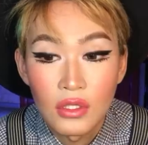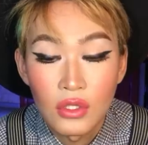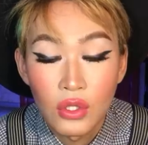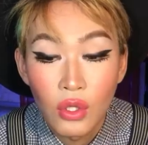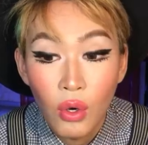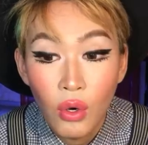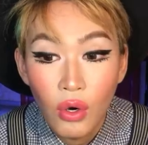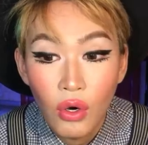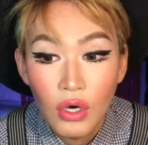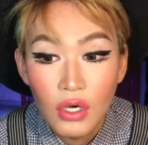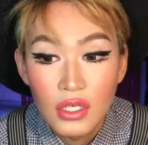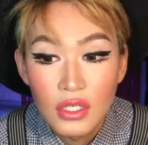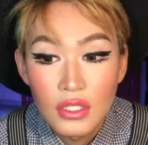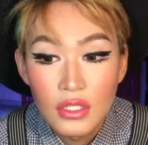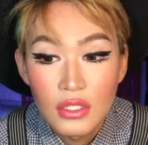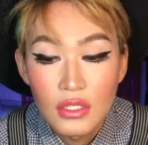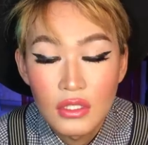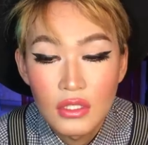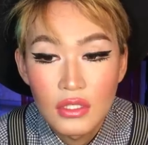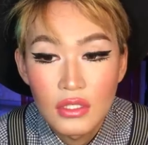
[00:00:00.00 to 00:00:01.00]
Но
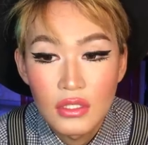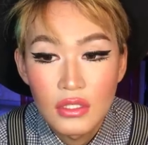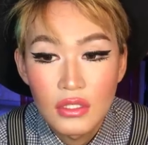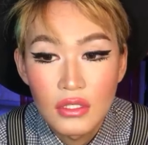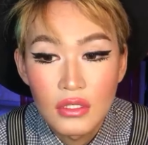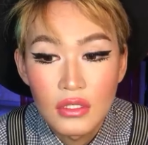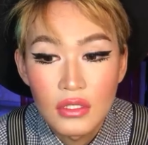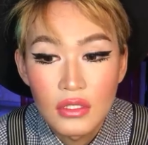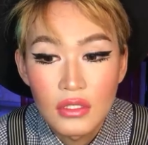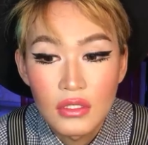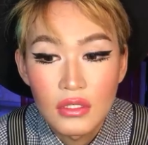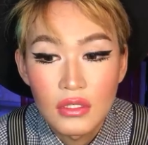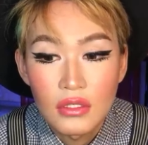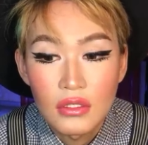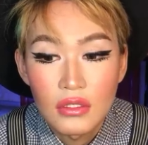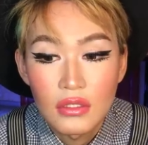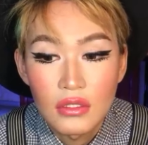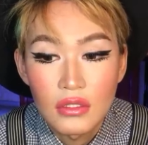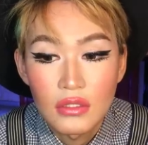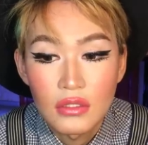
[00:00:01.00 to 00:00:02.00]

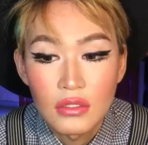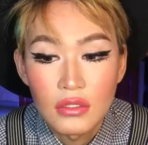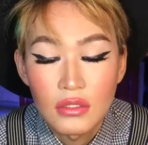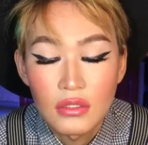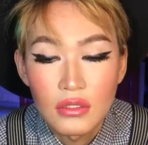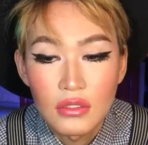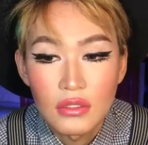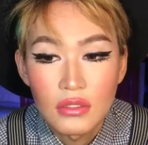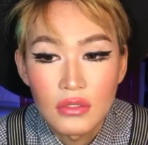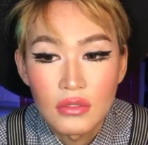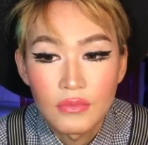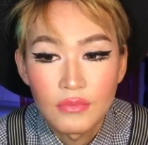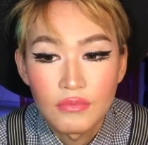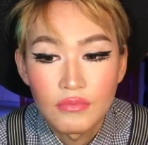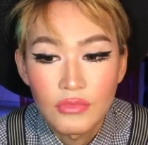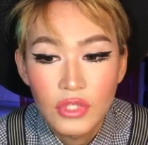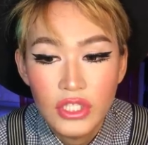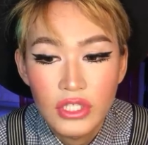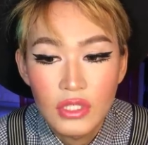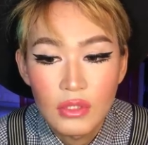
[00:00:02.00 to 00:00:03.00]
э,
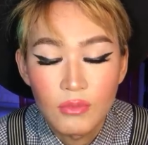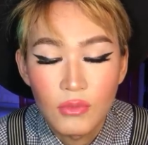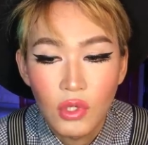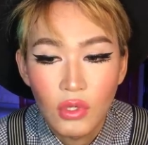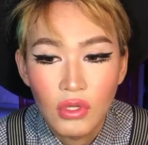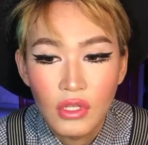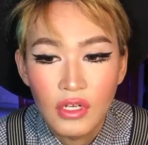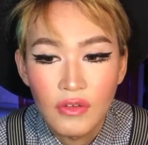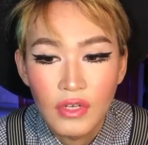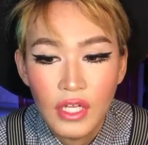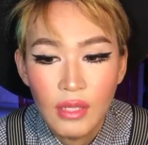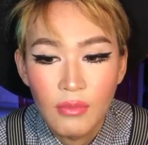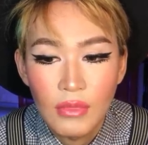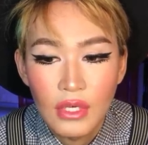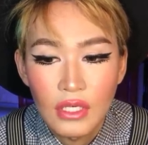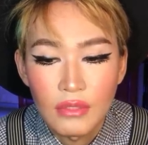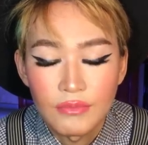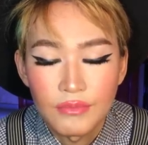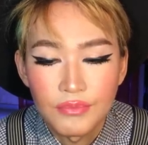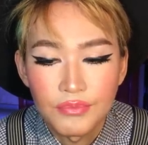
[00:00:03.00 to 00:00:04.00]
мы с ним долгое
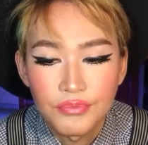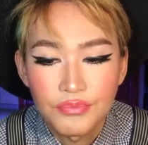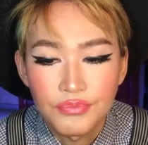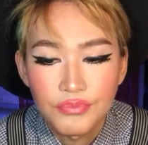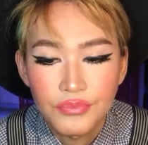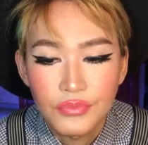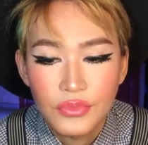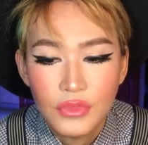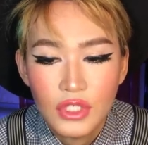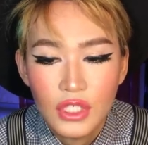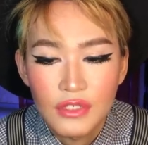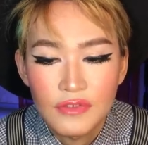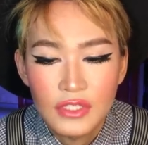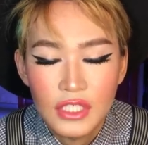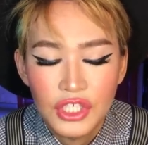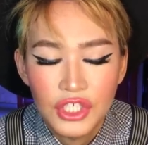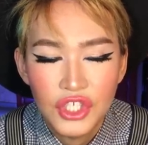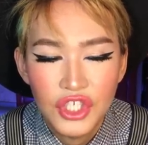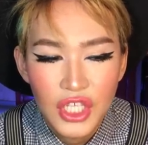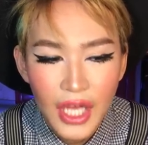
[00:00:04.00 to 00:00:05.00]
время
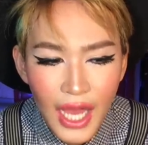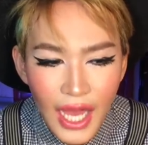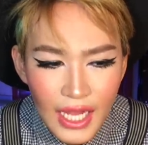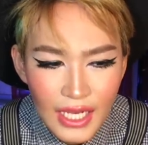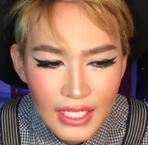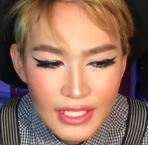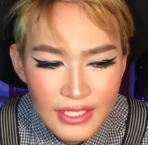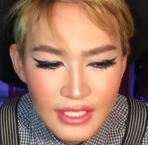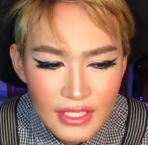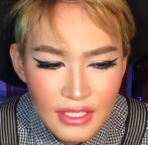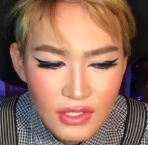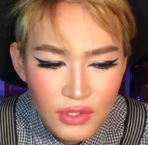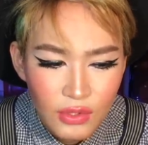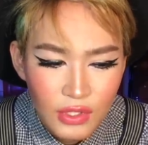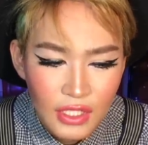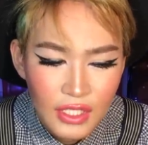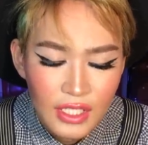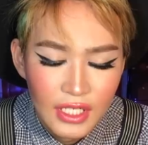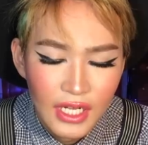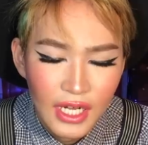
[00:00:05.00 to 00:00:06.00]
встречались,
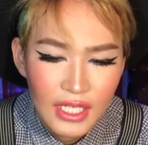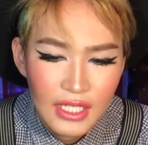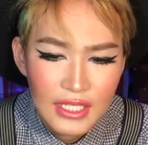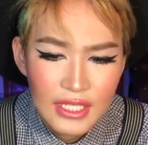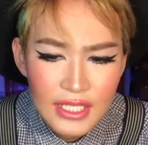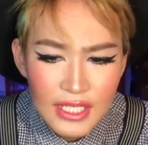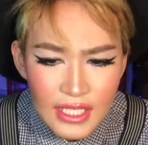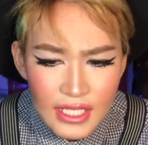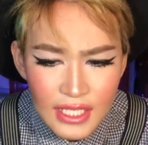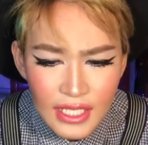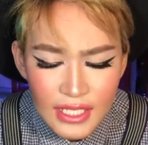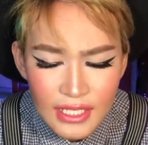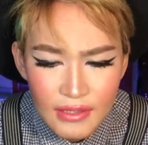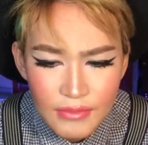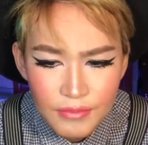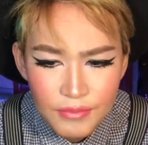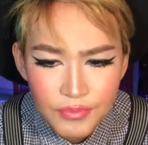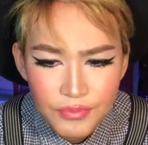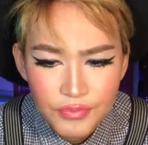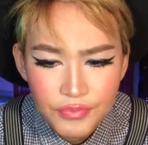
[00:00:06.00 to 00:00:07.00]
куда-то
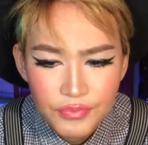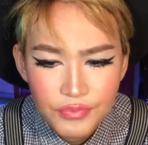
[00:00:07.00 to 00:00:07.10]
ходили,